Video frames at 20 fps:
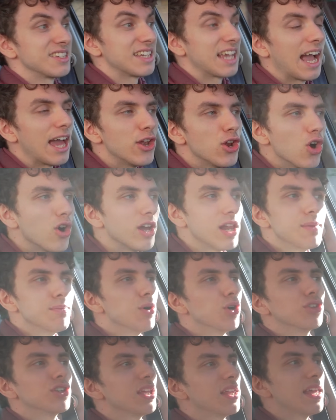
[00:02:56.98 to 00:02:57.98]
Se ganó el
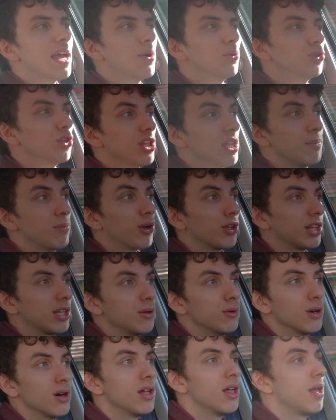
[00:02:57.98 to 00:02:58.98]
mote de auto
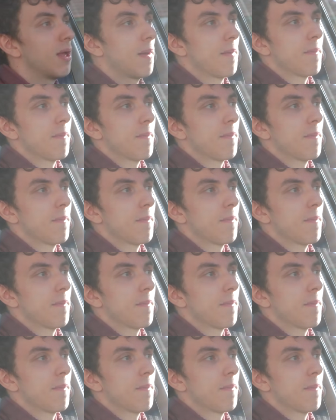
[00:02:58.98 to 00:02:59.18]
deportivo